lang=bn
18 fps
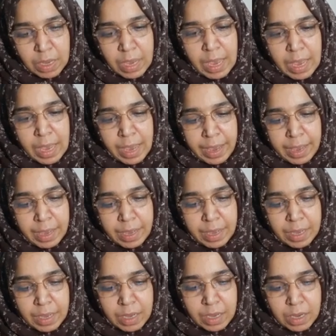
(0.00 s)
হ্যাঁ
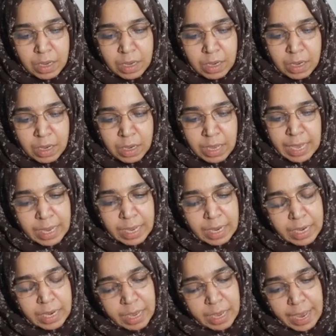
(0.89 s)

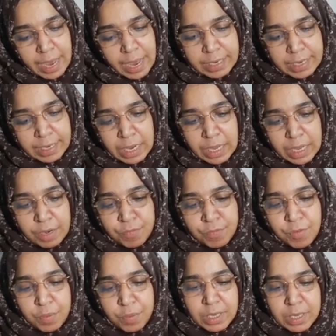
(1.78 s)
এখানে একটা
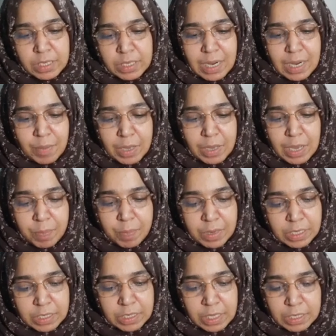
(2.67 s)
ইনফরমেশান আমি
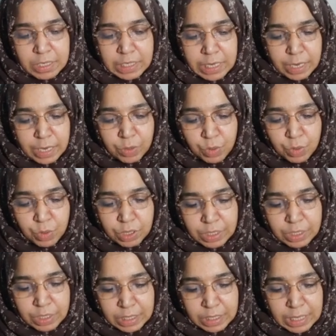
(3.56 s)
আপনাদের সাথে শেয়ার
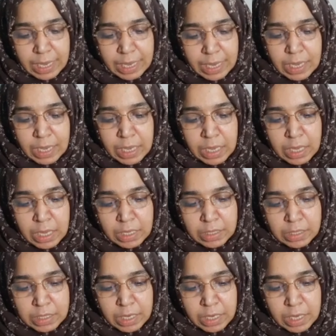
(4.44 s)
করতে চাই
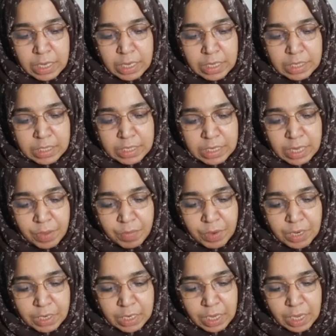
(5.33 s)
যে
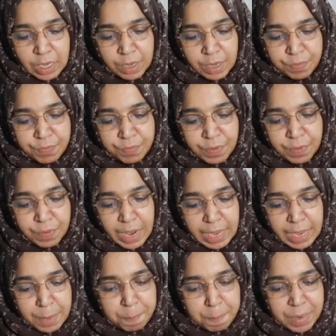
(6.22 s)
সেভেন্টি
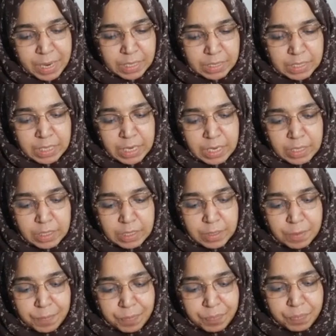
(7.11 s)
ফাইভ পারসেন্ট
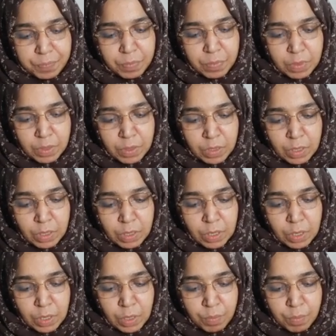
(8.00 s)

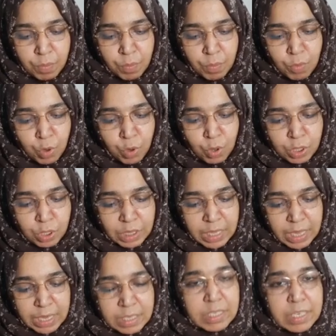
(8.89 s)
মোর
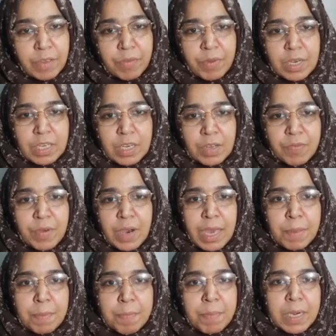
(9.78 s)
দ্যান সেভেন্টি
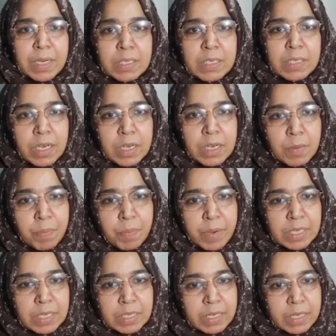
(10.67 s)
ফাইভ পারসেন্ট
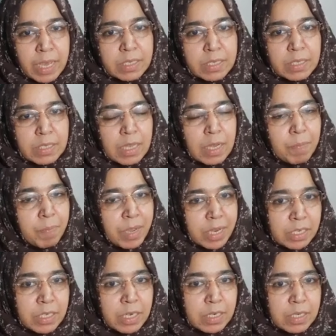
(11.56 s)
ব্রেস্ট ক্যান্সার
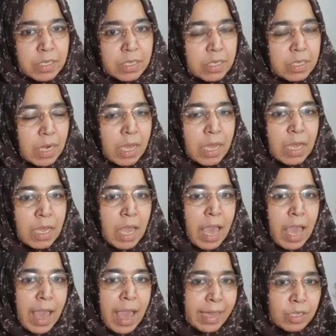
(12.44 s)
পেশেন্টসরা
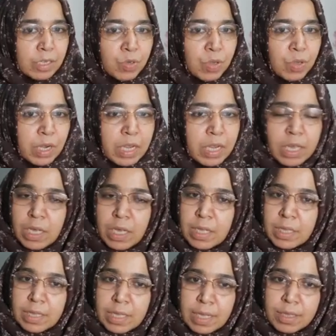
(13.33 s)
অ্যাকচুয়ালি
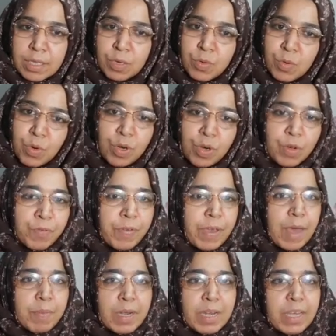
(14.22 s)
তাদের কোনো
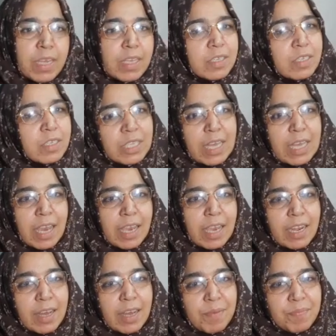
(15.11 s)
ফ্যামিলি হিস্ট্রি
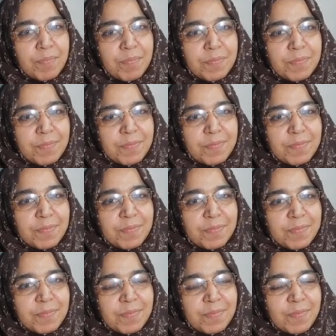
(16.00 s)
থাকে না
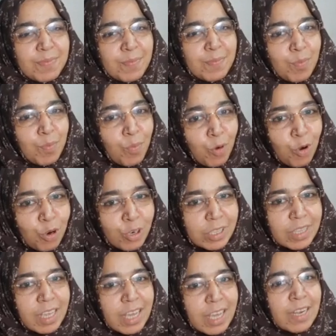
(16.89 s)

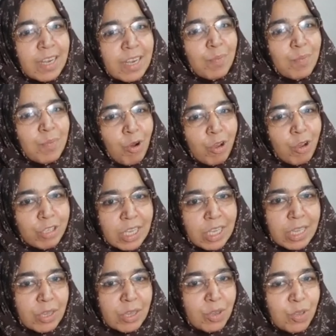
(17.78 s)
মোর দ্যান
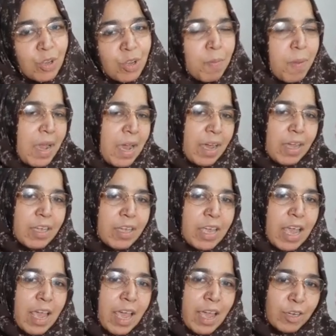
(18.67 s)
পঁচাত্তর ভাগ
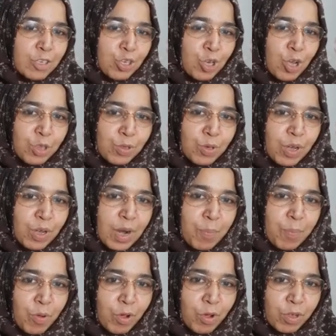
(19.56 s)

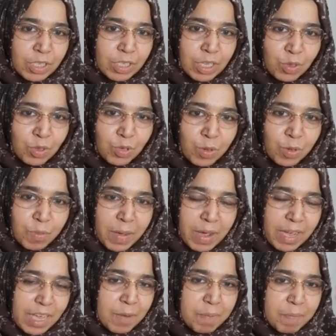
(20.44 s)
শতকরা পঁচাত্তর
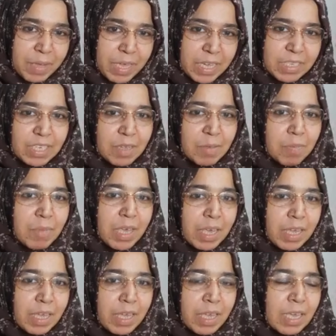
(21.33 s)
ভাগের বেশি
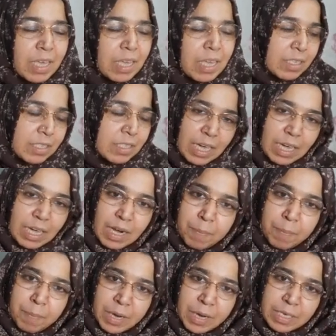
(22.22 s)
মেয়ে
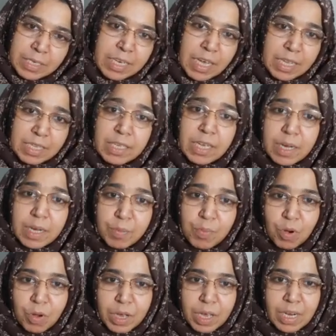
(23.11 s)
যারা ব্রেস্ট ক্যান্সারে
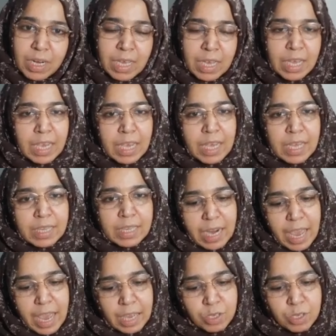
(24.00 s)
ভোগেন
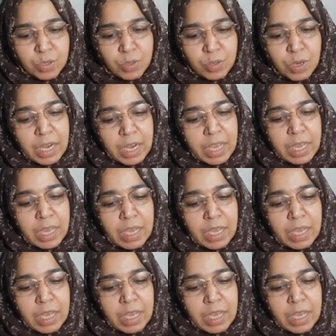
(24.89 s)
এদের অ্যাকচুয়ালি